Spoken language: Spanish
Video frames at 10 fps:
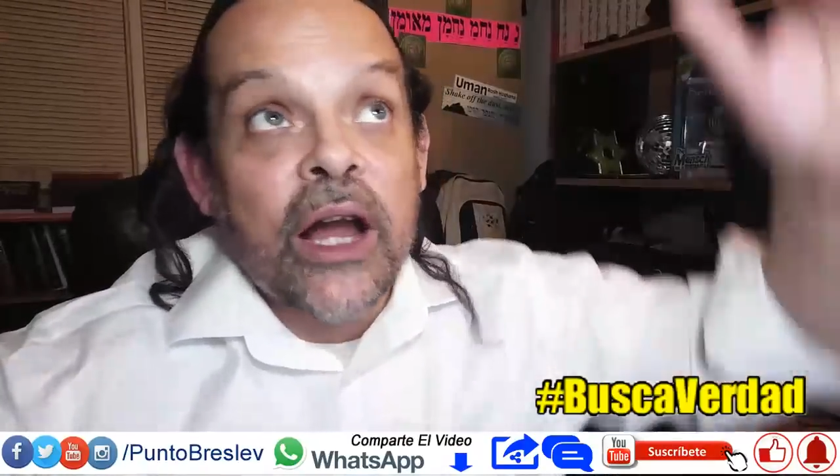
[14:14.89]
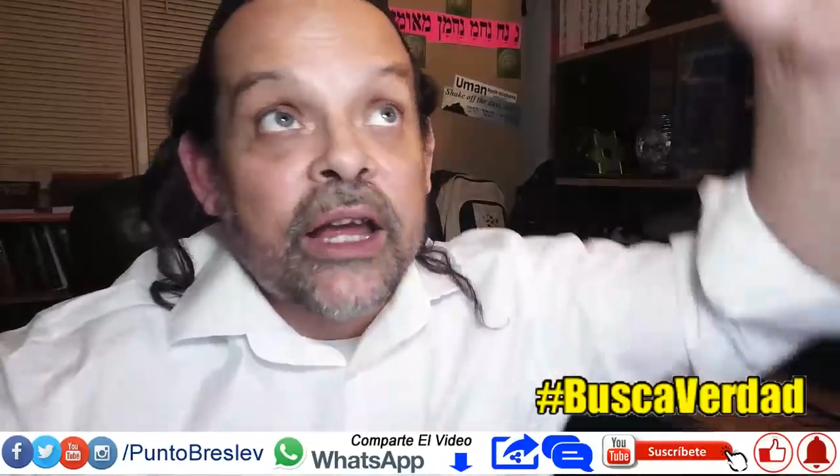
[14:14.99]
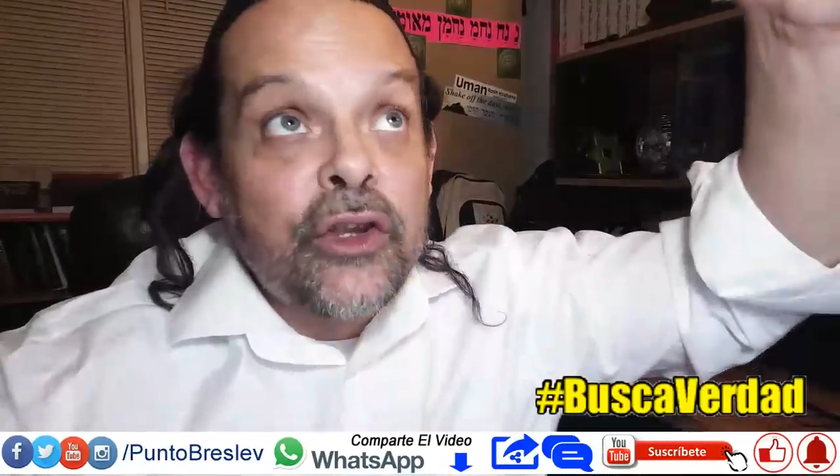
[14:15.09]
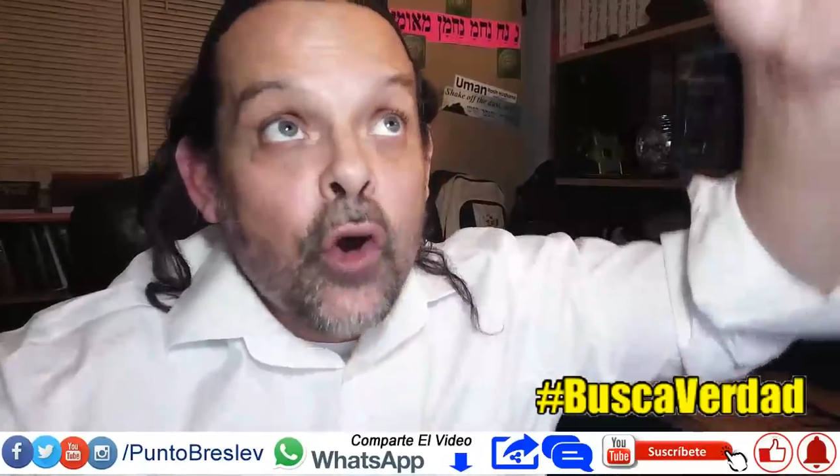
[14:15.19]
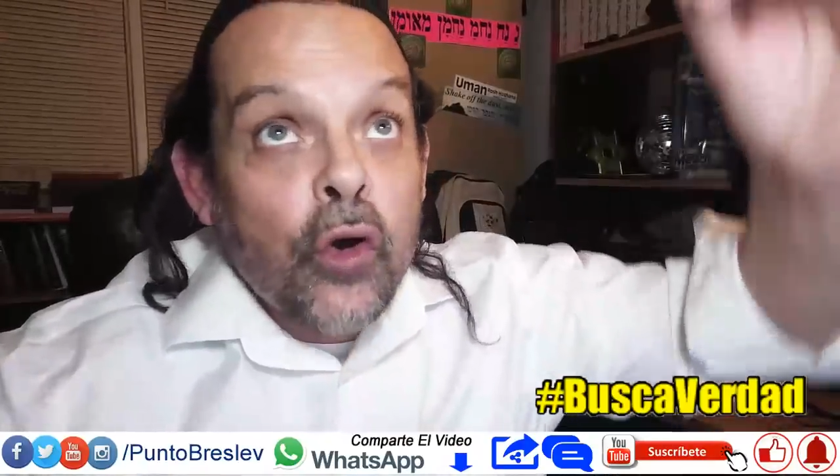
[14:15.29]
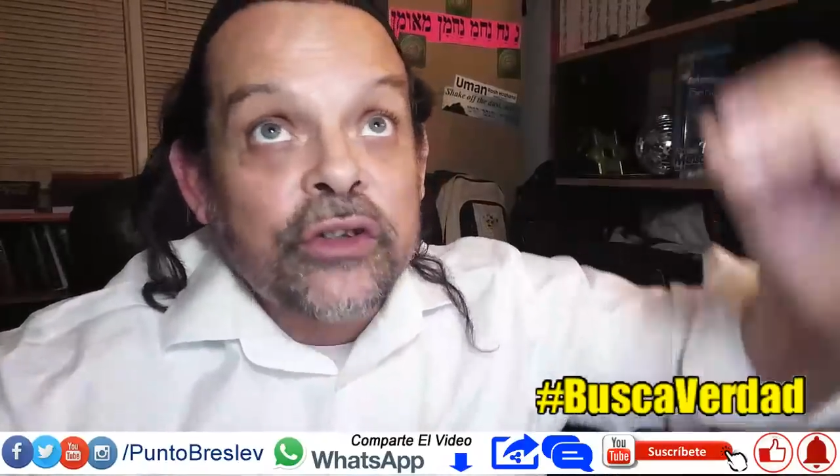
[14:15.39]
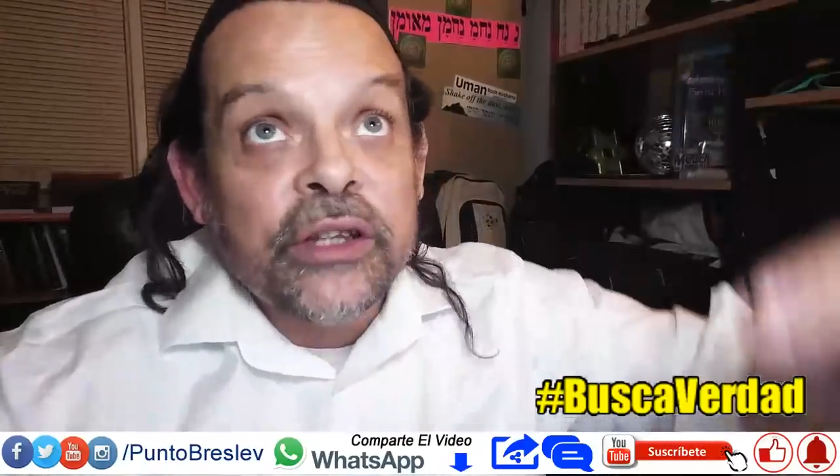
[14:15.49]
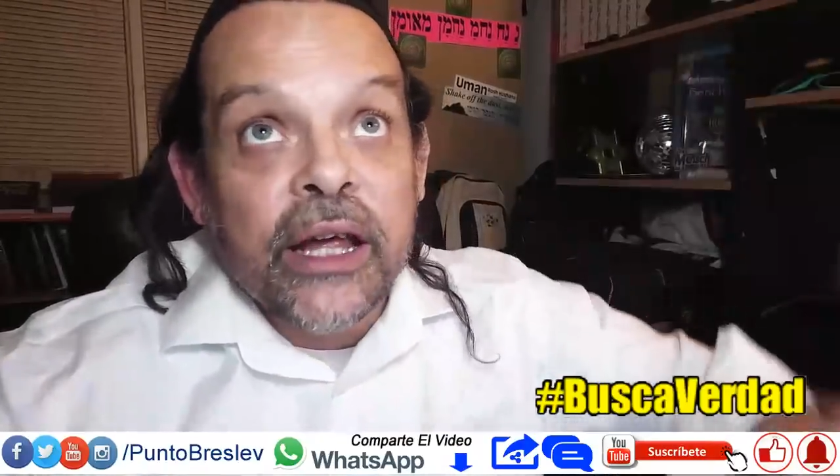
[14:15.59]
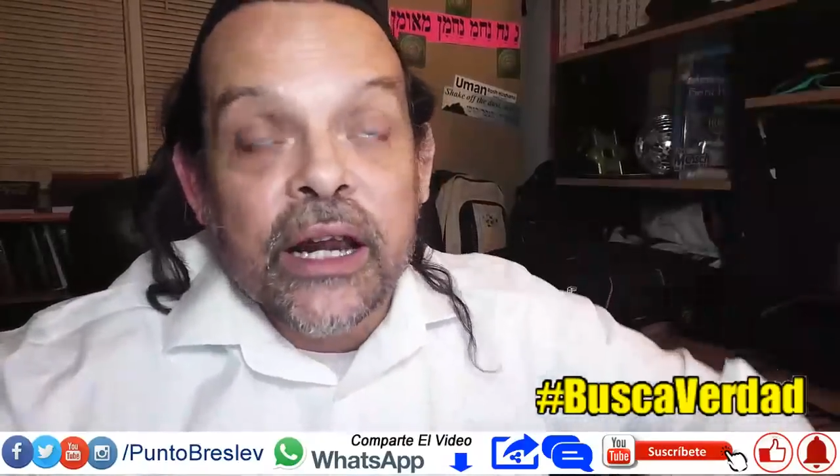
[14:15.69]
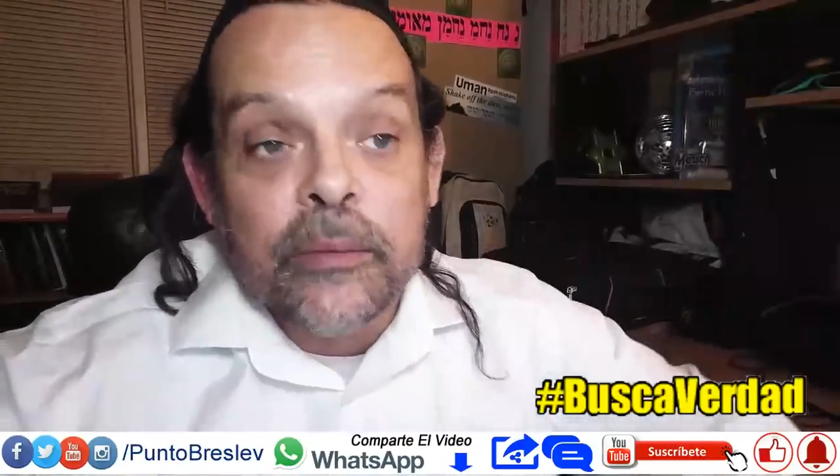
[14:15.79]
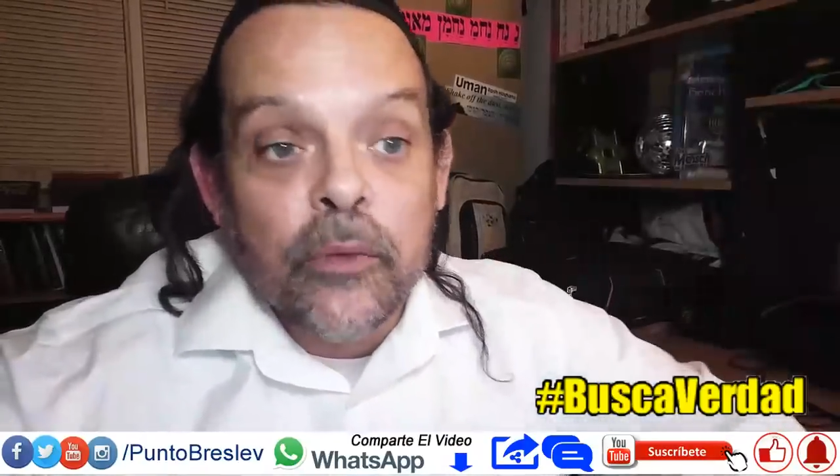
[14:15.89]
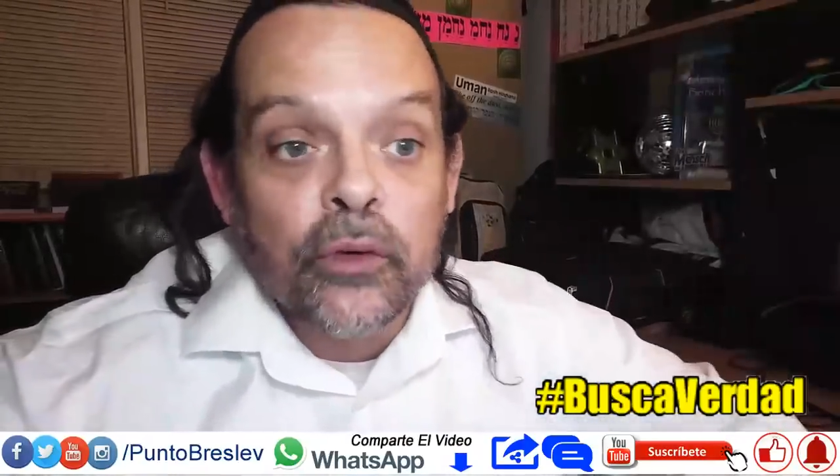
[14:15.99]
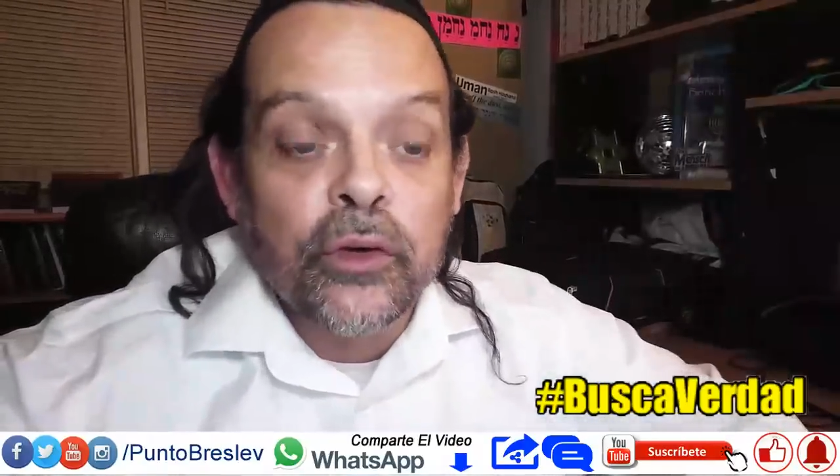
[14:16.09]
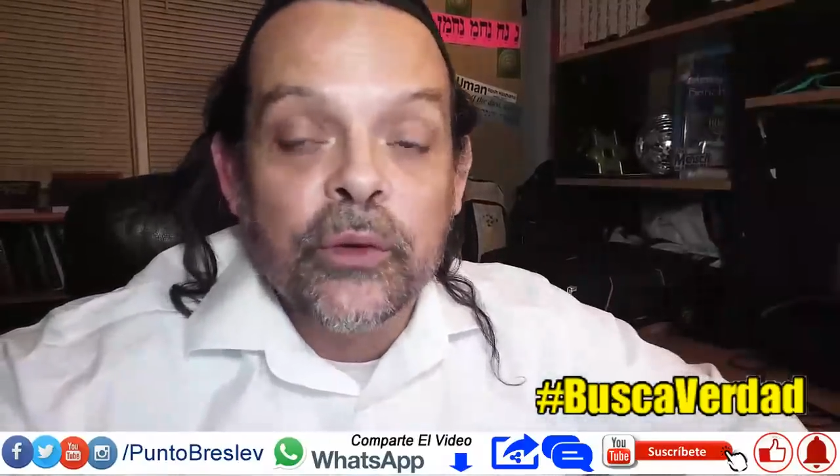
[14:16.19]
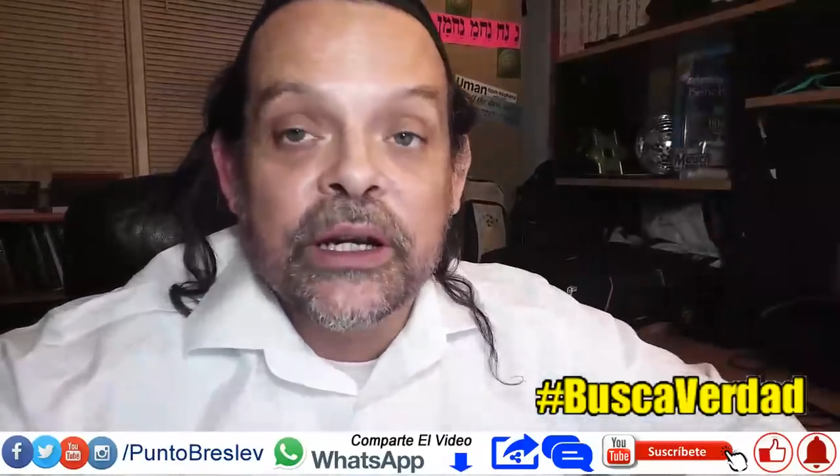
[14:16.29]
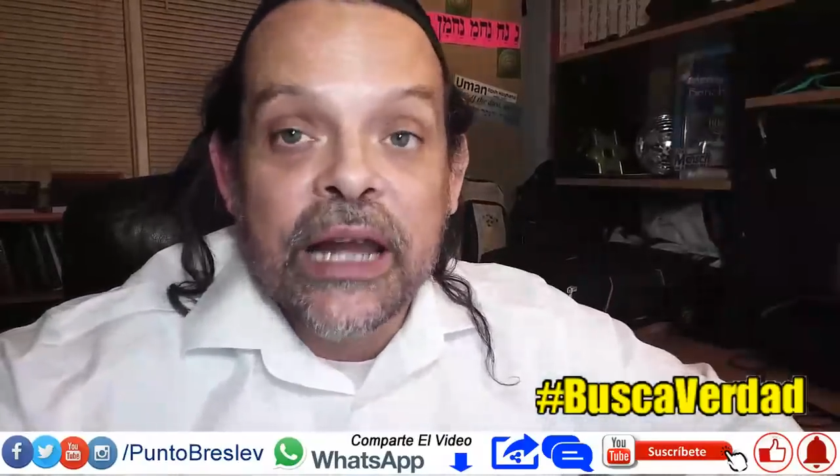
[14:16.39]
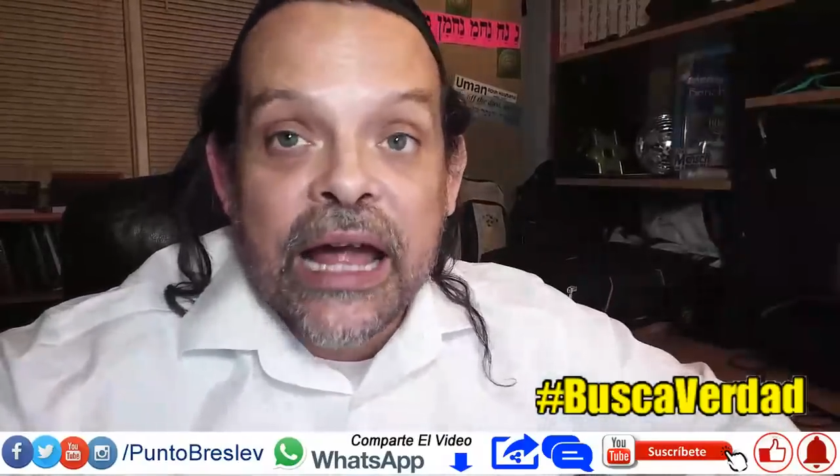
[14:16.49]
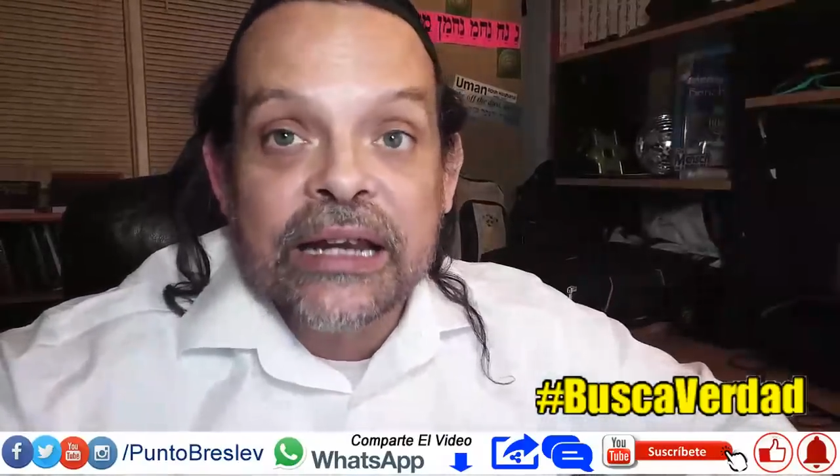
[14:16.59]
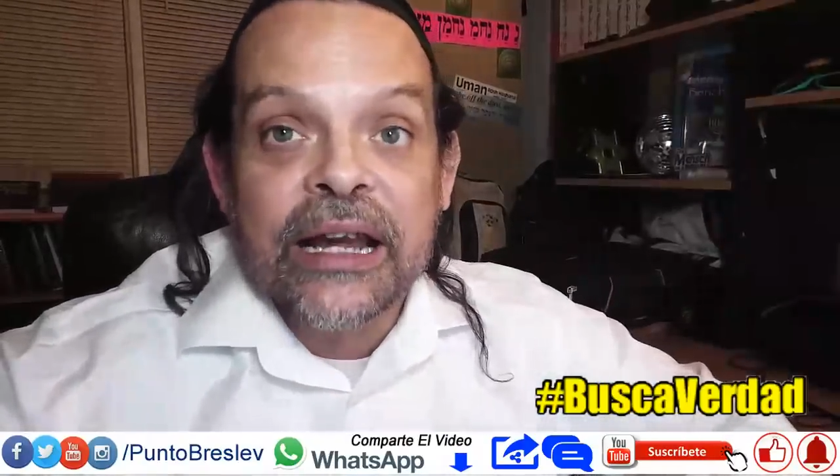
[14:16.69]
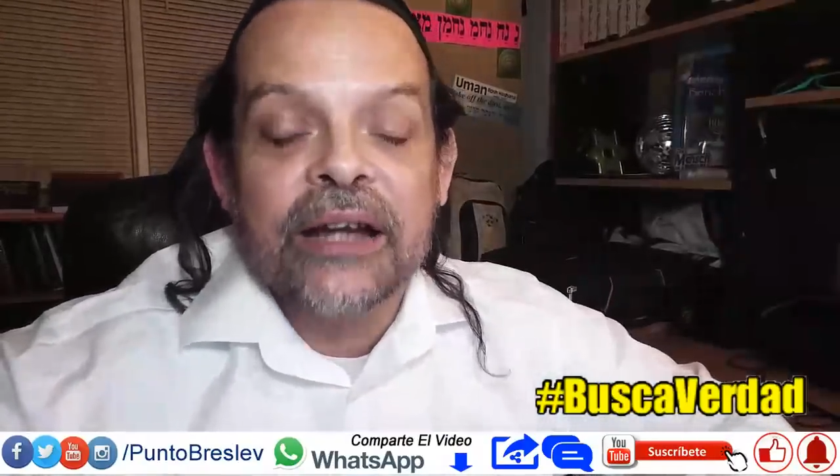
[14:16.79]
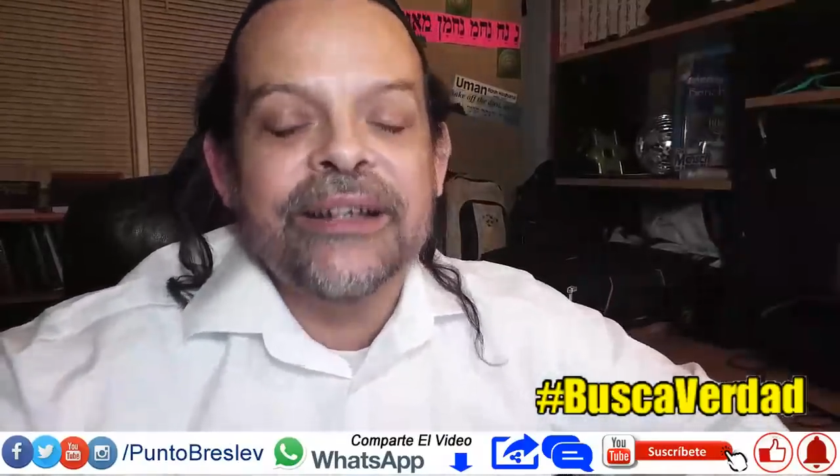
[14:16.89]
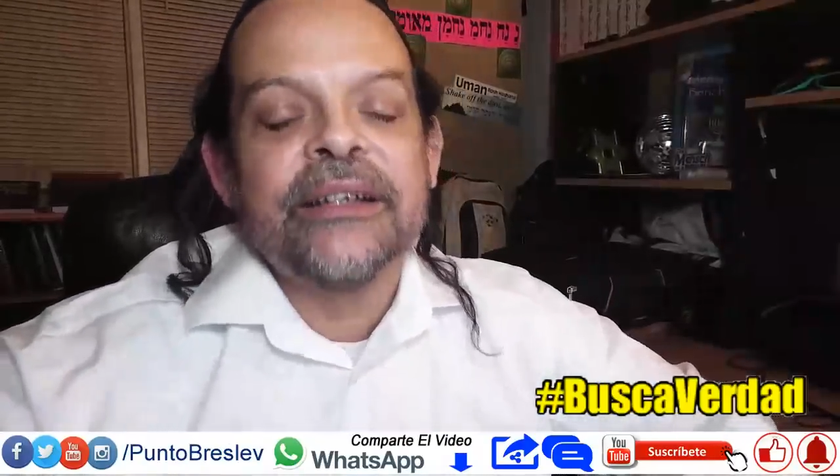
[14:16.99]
cayó y se derramó sobre el arca.